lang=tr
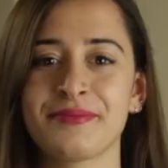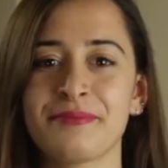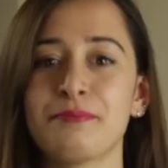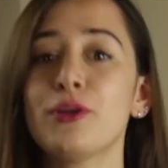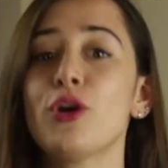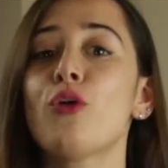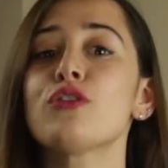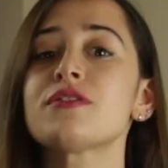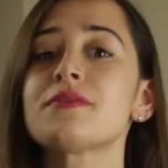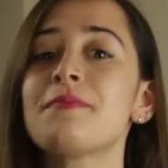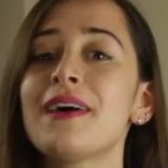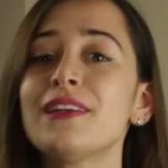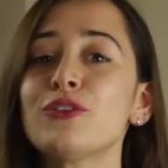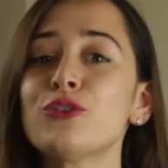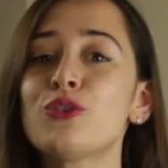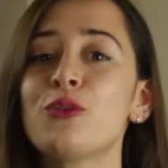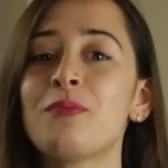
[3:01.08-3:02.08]
Bir
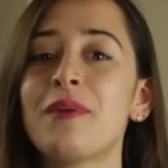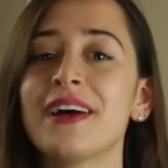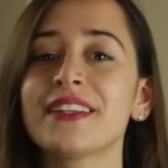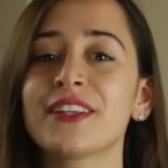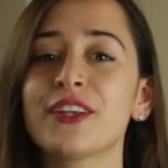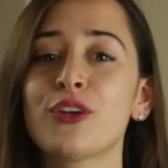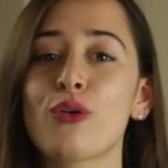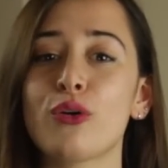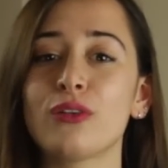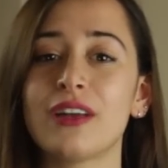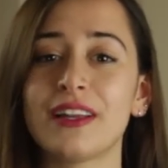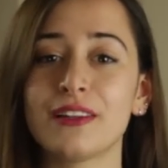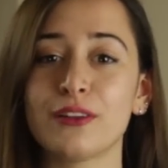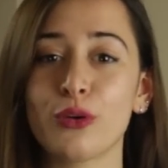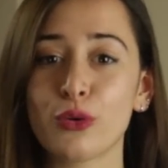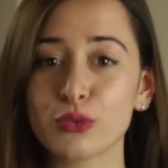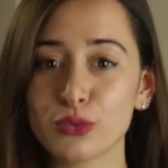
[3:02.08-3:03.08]
Osmanlı kumandanı
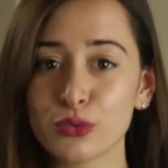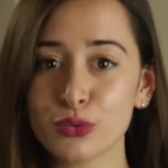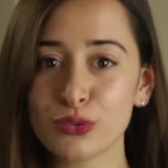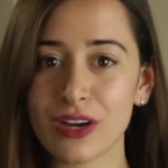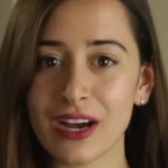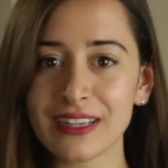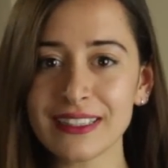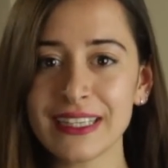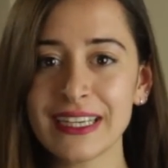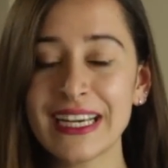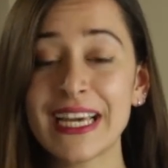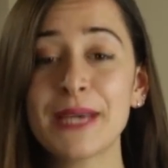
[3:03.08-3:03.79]
olan Lord Turak,